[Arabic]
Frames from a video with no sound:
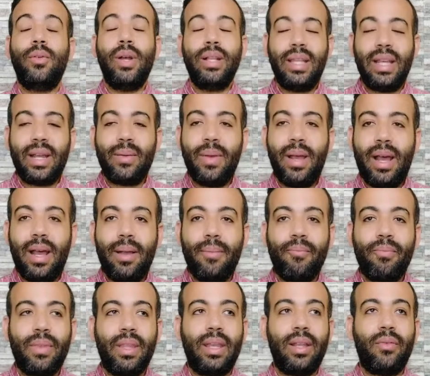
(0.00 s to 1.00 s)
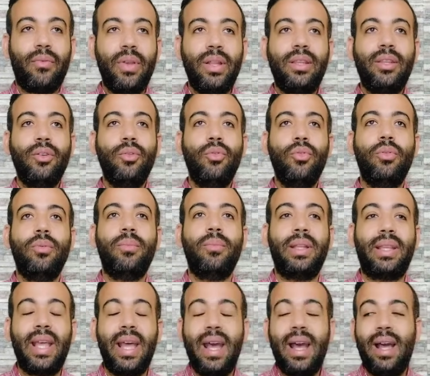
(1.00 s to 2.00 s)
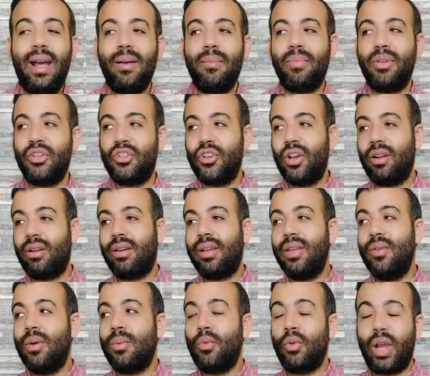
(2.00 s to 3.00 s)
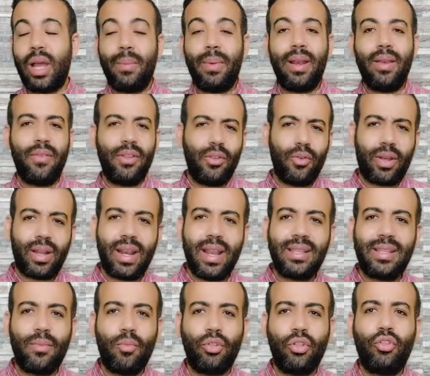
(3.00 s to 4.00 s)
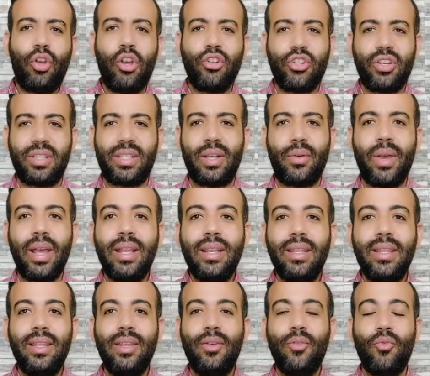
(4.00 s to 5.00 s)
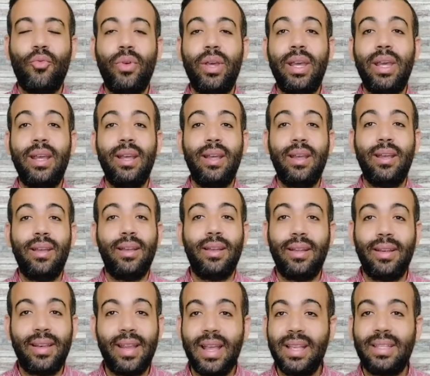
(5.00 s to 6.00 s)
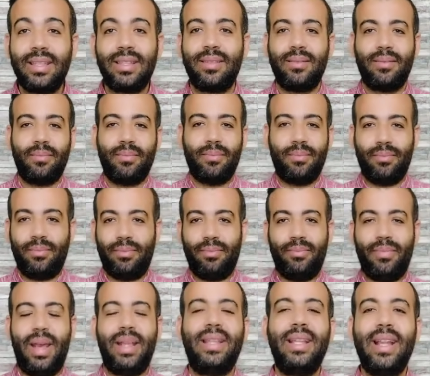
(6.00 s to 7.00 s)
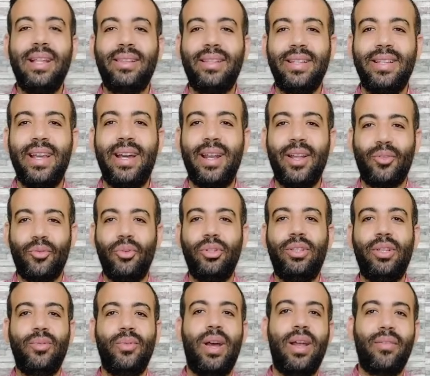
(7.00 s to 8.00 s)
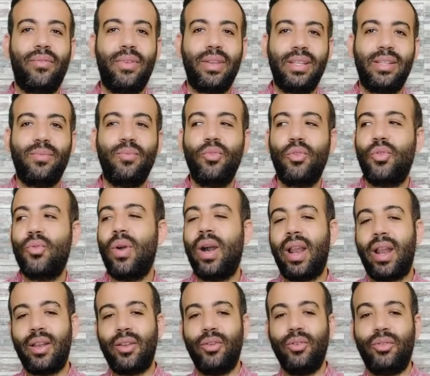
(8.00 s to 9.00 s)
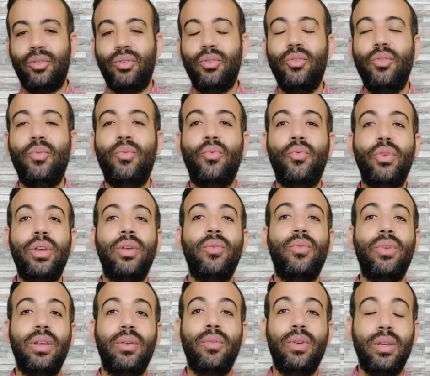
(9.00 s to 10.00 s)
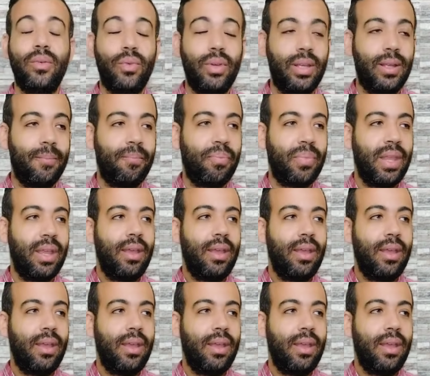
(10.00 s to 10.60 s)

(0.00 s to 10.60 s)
دلوقتي يا جماعه الفيديو بتاع بن شرقي وابو جبل الفيديو كان نازل مدته 10 ثواني والناس بهدله الدنيا على تويتر وعلى الفيسبوك وعلى اليوتيوب وي وي وي وي